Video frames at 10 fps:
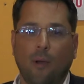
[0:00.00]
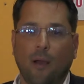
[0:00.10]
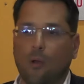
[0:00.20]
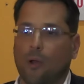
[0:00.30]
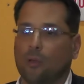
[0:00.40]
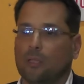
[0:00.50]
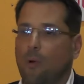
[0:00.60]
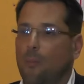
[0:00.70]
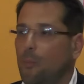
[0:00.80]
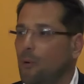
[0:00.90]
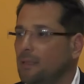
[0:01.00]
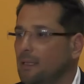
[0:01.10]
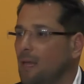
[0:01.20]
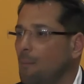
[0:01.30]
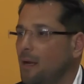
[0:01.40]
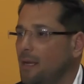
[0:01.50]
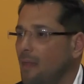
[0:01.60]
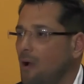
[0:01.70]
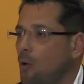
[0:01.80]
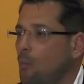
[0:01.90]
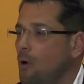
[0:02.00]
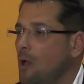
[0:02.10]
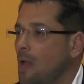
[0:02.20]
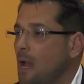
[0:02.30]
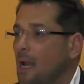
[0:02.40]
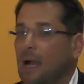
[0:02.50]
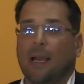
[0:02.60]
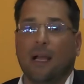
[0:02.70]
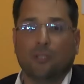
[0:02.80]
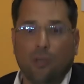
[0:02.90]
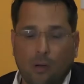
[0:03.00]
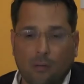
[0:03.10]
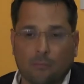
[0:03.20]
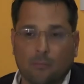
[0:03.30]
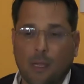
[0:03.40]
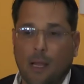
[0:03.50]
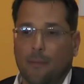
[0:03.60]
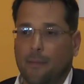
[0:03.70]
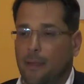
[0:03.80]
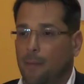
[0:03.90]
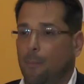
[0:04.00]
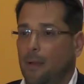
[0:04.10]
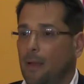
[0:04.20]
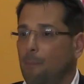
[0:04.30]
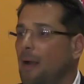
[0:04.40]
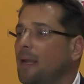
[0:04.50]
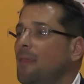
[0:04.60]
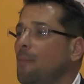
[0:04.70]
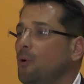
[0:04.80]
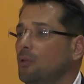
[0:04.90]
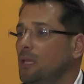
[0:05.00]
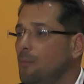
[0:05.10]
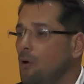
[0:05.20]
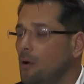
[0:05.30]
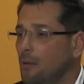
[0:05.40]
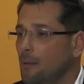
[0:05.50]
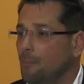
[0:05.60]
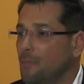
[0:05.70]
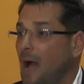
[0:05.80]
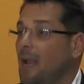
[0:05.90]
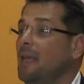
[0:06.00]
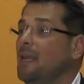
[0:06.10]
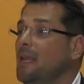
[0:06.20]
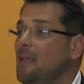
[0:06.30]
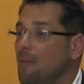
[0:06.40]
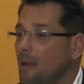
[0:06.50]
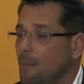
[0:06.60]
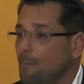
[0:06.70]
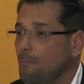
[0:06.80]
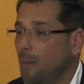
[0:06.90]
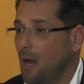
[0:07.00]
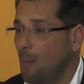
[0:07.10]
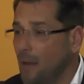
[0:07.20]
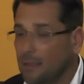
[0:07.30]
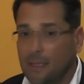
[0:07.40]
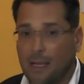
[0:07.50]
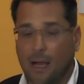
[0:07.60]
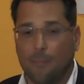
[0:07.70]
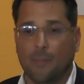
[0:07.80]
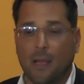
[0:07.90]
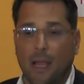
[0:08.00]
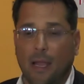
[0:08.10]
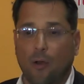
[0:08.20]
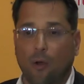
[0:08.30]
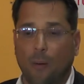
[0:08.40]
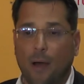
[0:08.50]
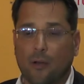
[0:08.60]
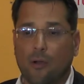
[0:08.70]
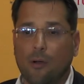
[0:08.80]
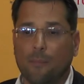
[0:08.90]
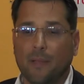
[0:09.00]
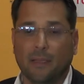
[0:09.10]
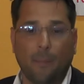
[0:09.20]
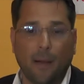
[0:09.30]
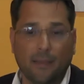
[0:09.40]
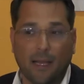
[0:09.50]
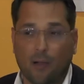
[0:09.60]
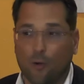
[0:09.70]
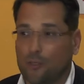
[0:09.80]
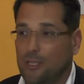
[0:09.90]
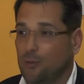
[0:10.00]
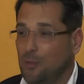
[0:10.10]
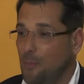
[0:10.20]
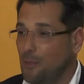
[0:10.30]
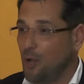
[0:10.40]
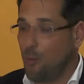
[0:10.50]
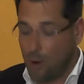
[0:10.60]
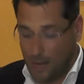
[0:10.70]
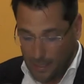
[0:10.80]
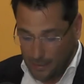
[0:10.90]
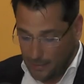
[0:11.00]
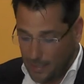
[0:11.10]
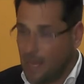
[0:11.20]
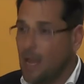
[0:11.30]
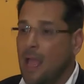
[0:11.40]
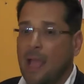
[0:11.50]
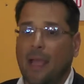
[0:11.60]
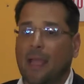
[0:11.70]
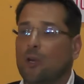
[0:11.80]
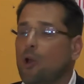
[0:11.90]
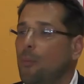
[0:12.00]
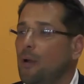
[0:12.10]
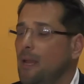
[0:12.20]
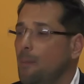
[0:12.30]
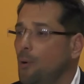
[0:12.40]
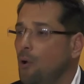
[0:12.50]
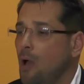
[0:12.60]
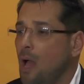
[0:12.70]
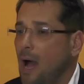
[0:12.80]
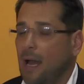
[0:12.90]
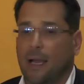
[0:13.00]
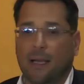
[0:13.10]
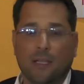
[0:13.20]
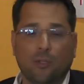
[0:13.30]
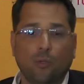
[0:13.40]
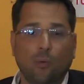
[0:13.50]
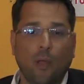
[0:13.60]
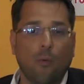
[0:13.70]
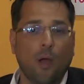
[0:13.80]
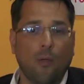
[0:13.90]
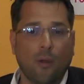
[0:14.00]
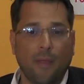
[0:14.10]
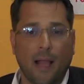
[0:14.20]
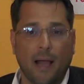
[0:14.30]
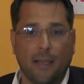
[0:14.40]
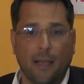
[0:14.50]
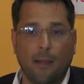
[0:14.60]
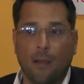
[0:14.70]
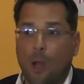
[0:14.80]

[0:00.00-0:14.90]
hablar, nos encontramos propuestas tan variadas como la creación de eh, parques deportivos al aire libre para la práctica en los barrios, de esta práctica conocida últimamente como es el calistenia, e irnos, por ejemplo, a la creación de un educador de calle.